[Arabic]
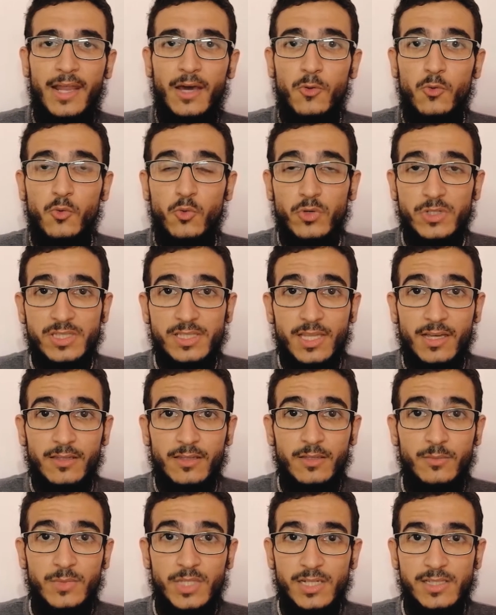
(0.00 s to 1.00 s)
لو
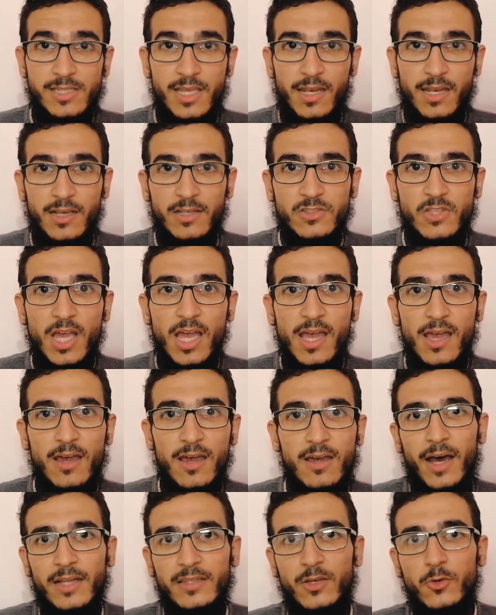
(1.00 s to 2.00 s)
استخدمت لسانك
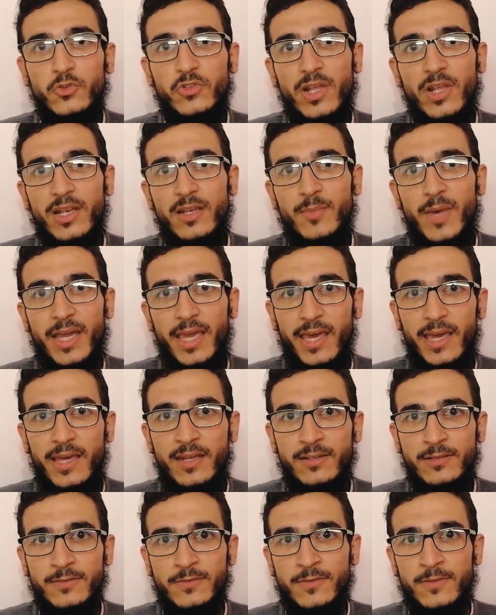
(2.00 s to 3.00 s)
صح هتوصل
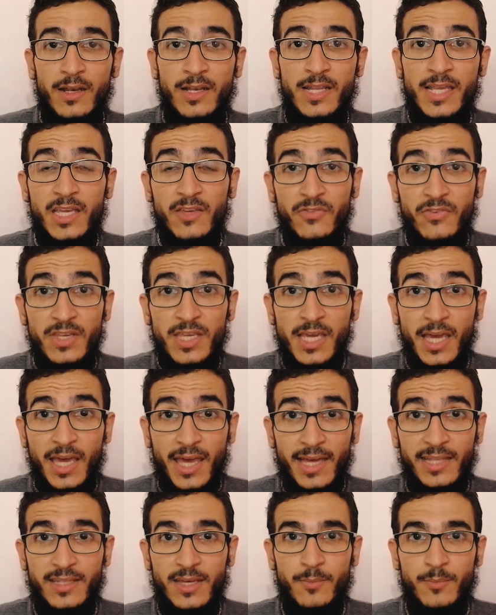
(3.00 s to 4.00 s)
لمكان لك فيه
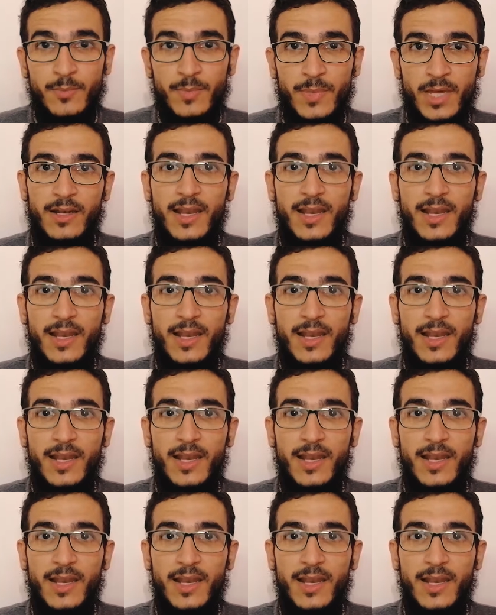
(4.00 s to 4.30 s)
خدم